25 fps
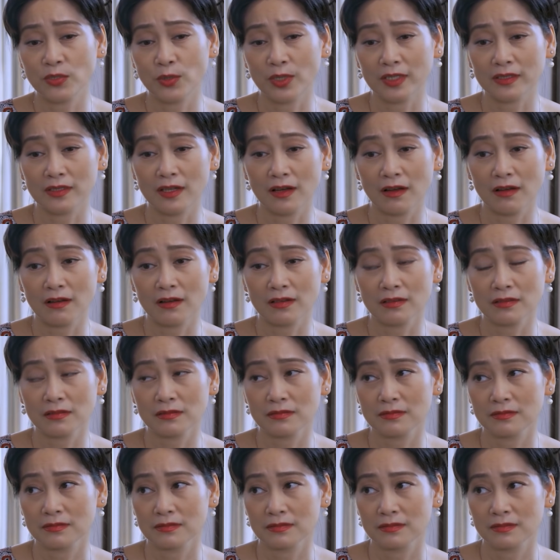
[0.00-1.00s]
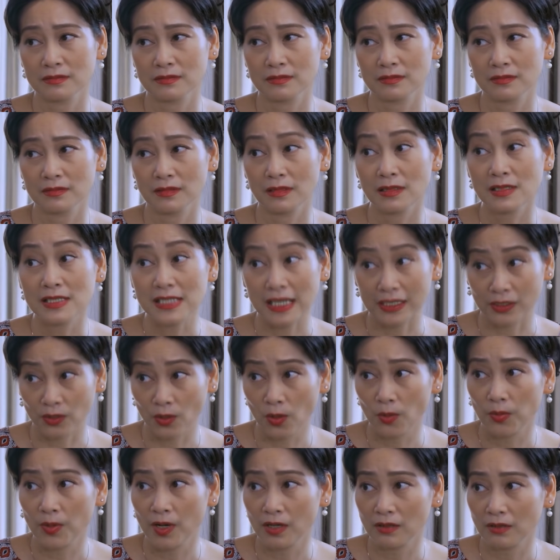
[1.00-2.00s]
lý mấy chuyện đó
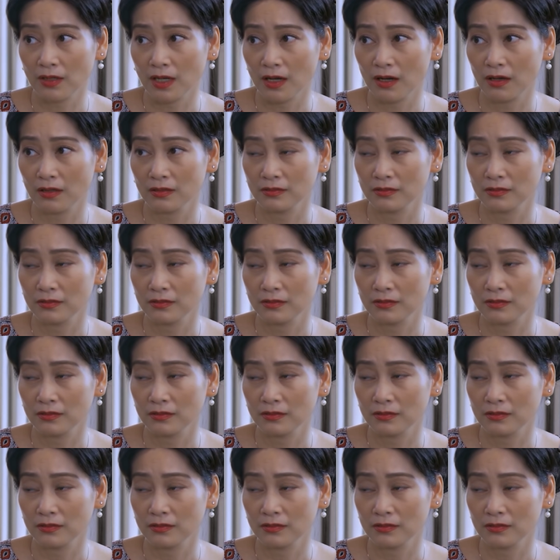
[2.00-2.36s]
Sẽ tốt hơn